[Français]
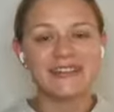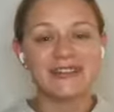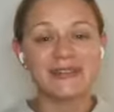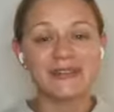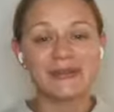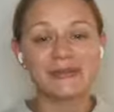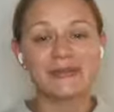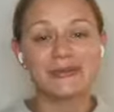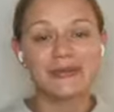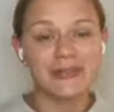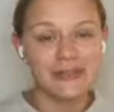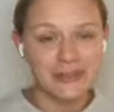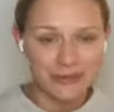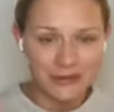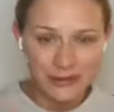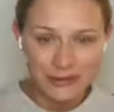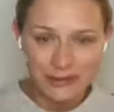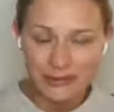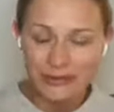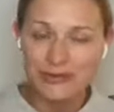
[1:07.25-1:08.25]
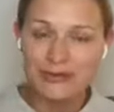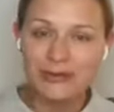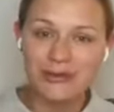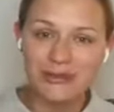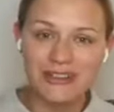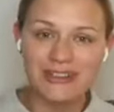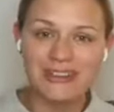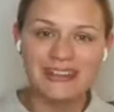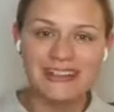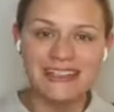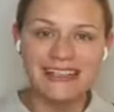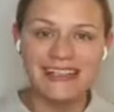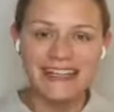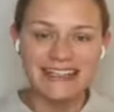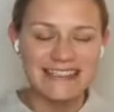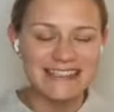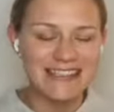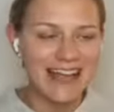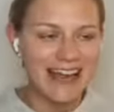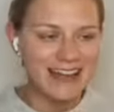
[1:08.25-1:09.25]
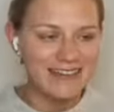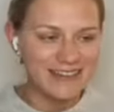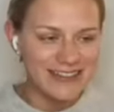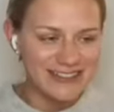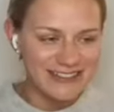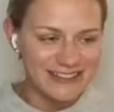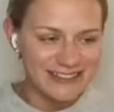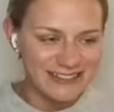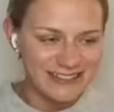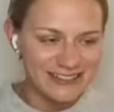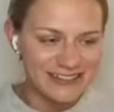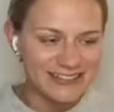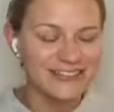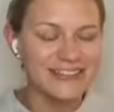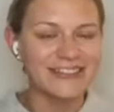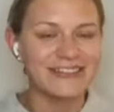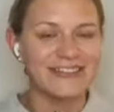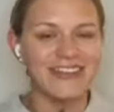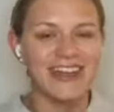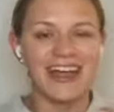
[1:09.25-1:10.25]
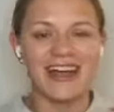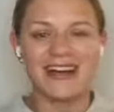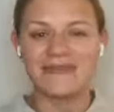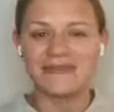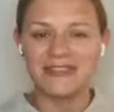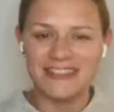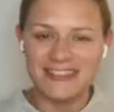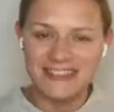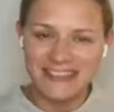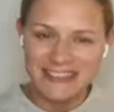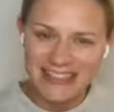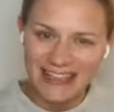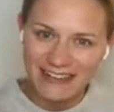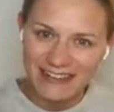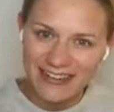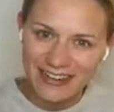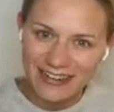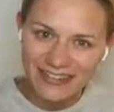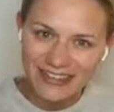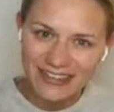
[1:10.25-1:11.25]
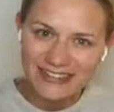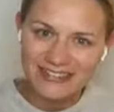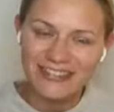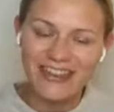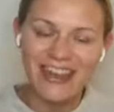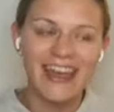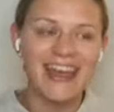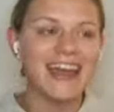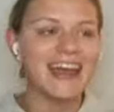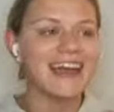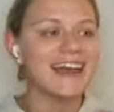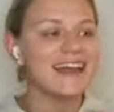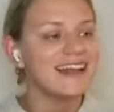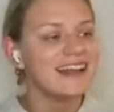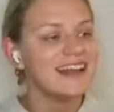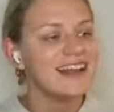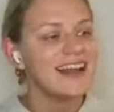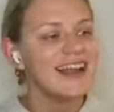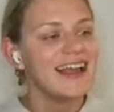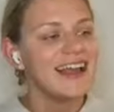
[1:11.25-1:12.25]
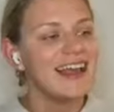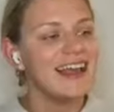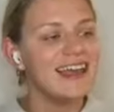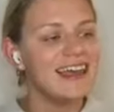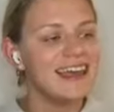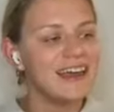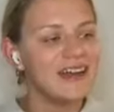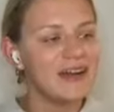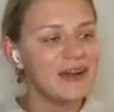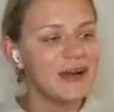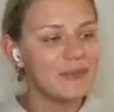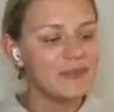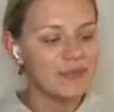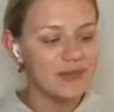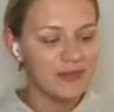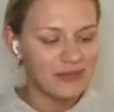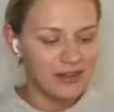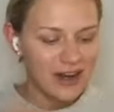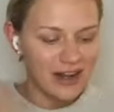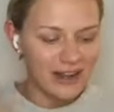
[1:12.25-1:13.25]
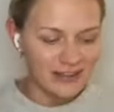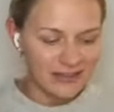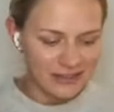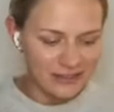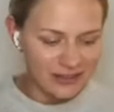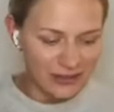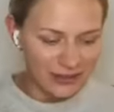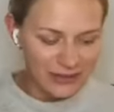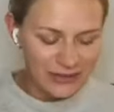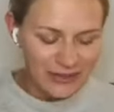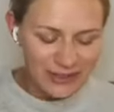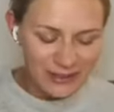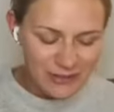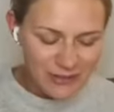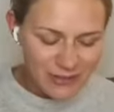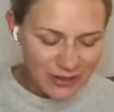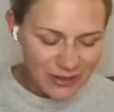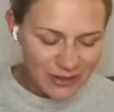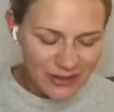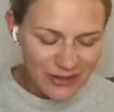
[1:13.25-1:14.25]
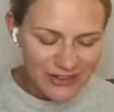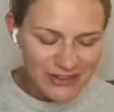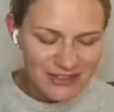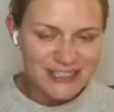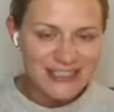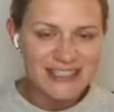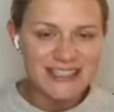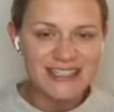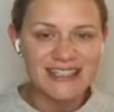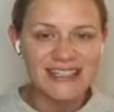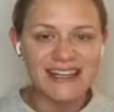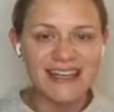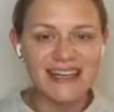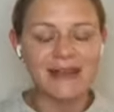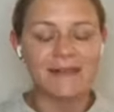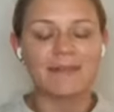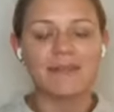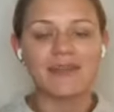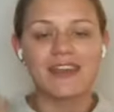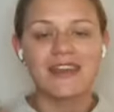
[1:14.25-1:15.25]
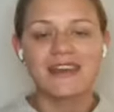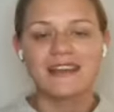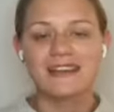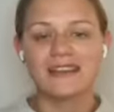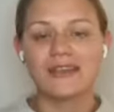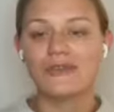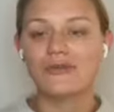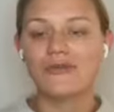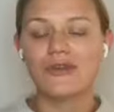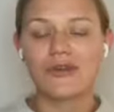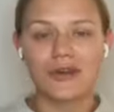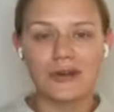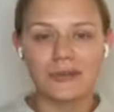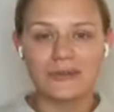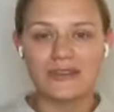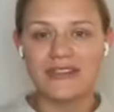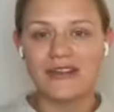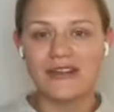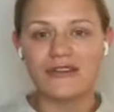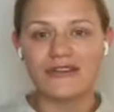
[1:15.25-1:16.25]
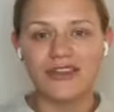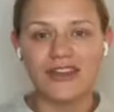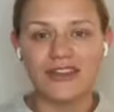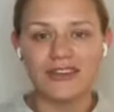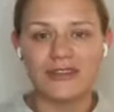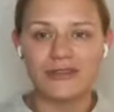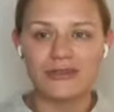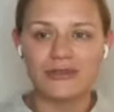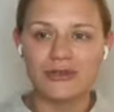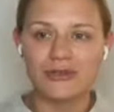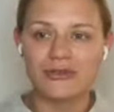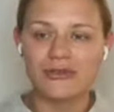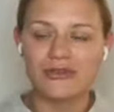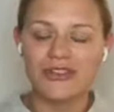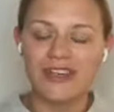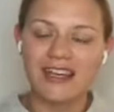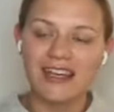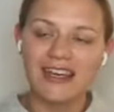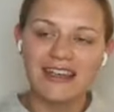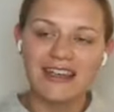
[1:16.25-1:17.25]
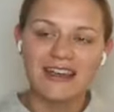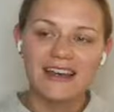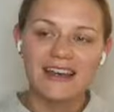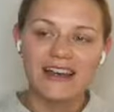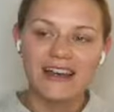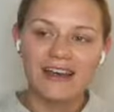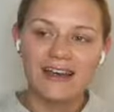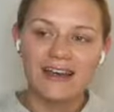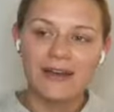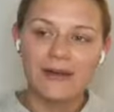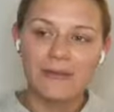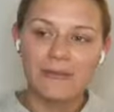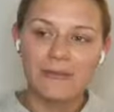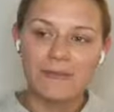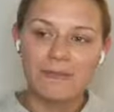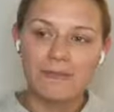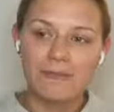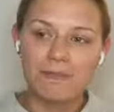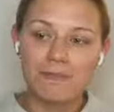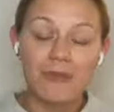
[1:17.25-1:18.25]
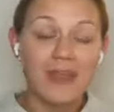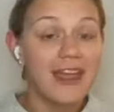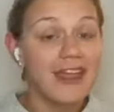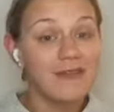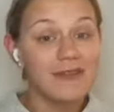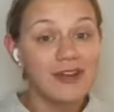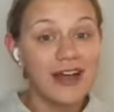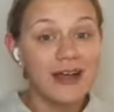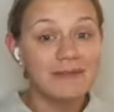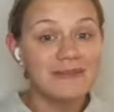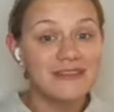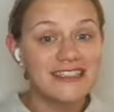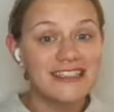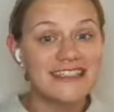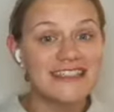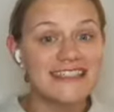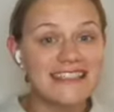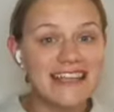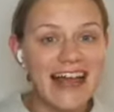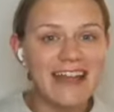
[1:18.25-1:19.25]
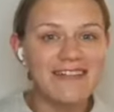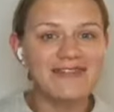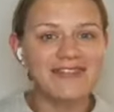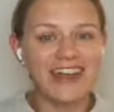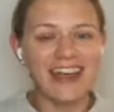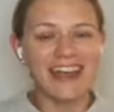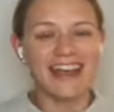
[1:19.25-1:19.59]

Donc du coup, je me suis juste contentée de rester à la maison, de faire un peu ce que j'avais envie de faire. Et voilà, tranquillement, chiller. C'est souvent comme ça en fait que je fais. et voilà, this is life.